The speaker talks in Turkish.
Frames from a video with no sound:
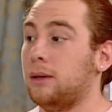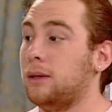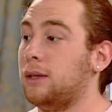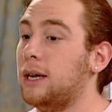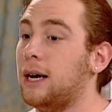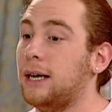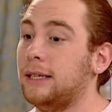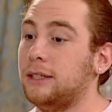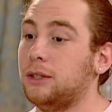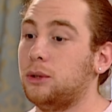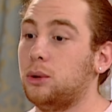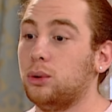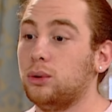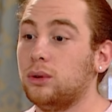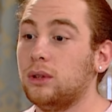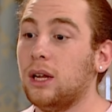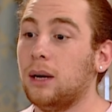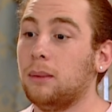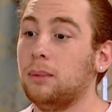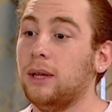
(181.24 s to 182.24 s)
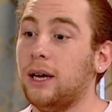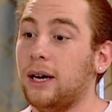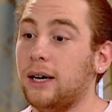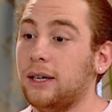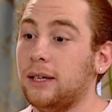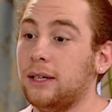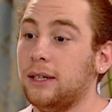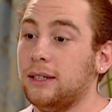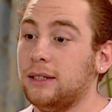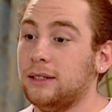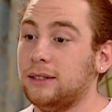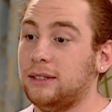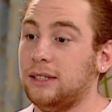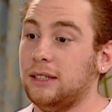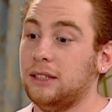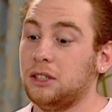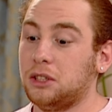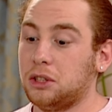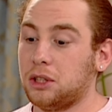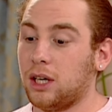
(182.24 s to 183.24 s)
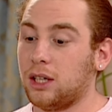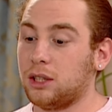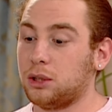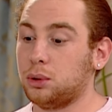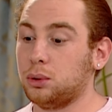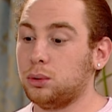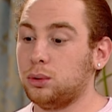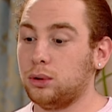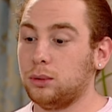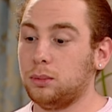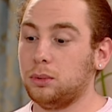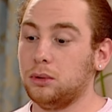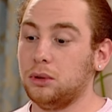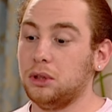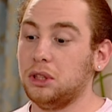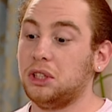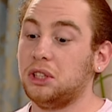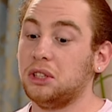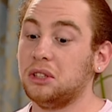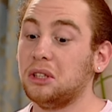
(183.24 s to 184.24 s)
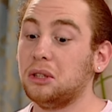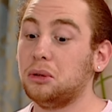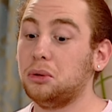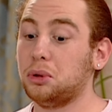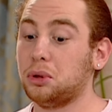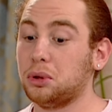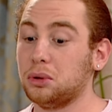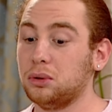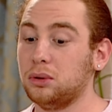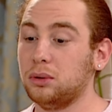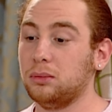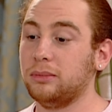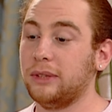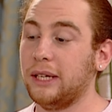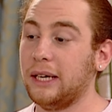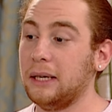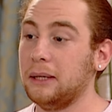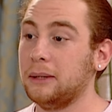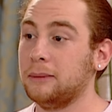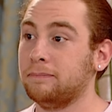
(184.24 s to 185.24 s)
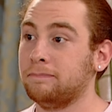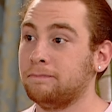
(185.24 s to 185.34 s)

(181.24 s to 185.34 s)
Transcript: Yani Gönül abla, seni çarşı grubunun içinde düşündüm de...